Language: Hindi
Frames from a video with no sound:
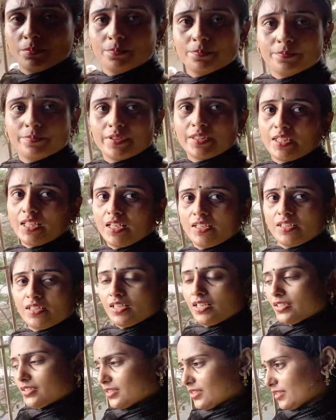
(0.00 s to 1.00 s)
पता नहीं
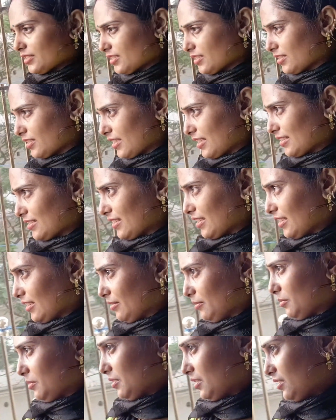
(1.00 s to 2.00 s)
आज का दिन कैसा है
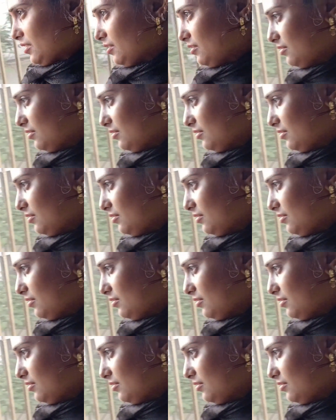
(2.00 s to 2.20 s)
हमारा